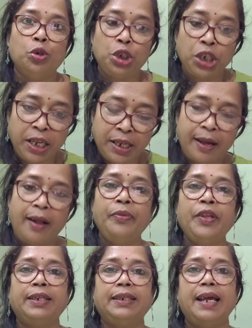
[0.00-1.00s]
সেই
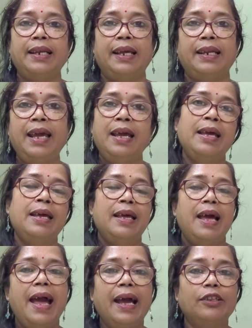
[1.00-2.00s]
খামদের টেনে এনে
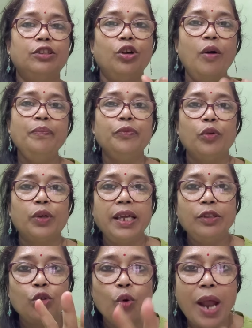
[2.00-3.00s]
একদম তোকে
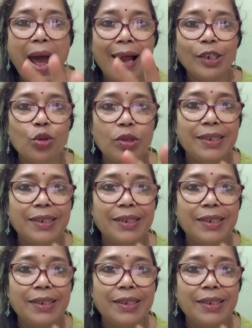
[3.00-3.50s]
তোর আসল